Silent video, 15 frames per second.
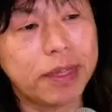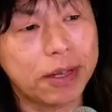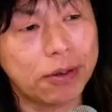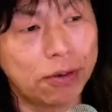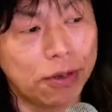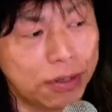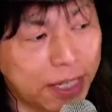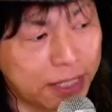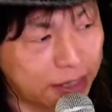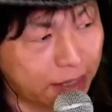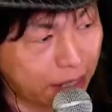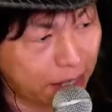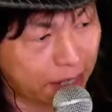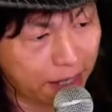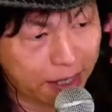こういう感じ
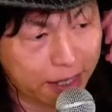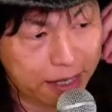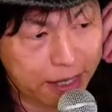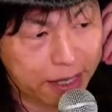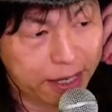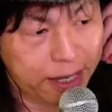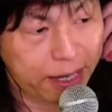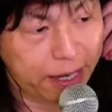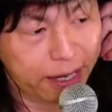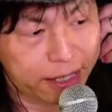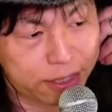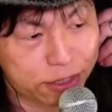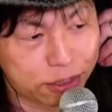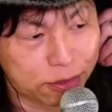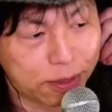で、えー、
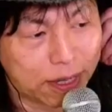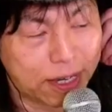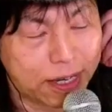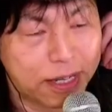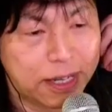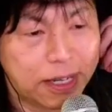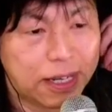するのは、